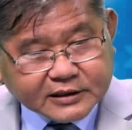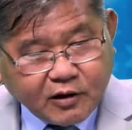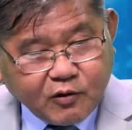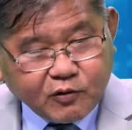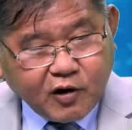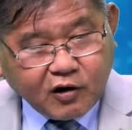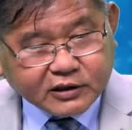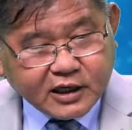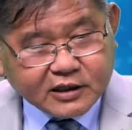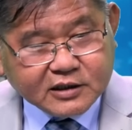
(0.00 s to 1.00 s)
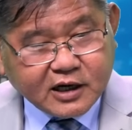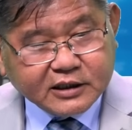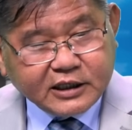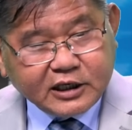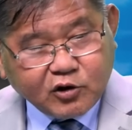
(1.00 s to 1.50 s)
sau đó trên đường
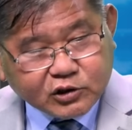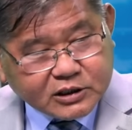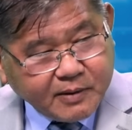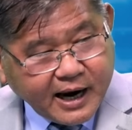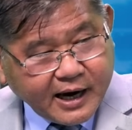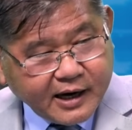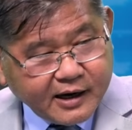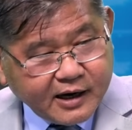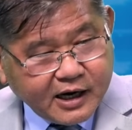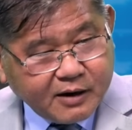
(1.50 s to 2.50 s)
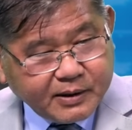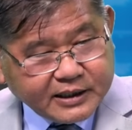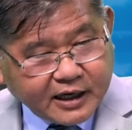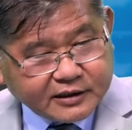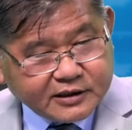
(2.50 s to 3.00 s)
đi Hiroshima ở bên
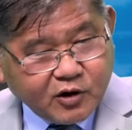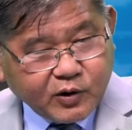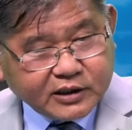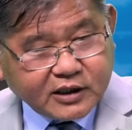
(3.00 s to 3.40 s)
Nhật dự hội nghị